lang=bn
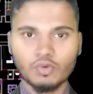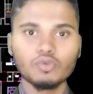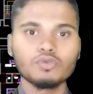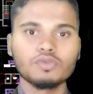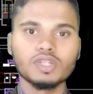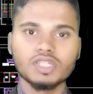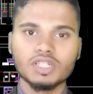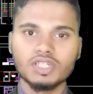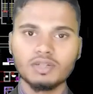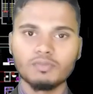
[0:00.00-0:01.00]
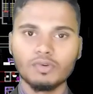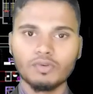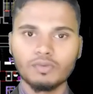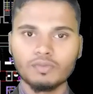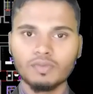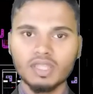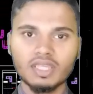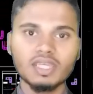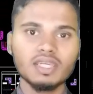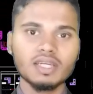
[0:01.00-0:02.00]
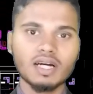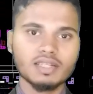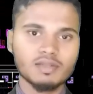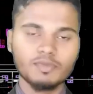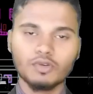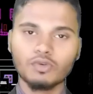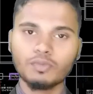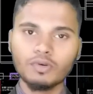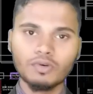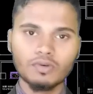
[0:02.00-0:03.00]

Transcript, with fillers: কোন উদ্দেশ্যে শিখবো কি কি কাজ আমি করব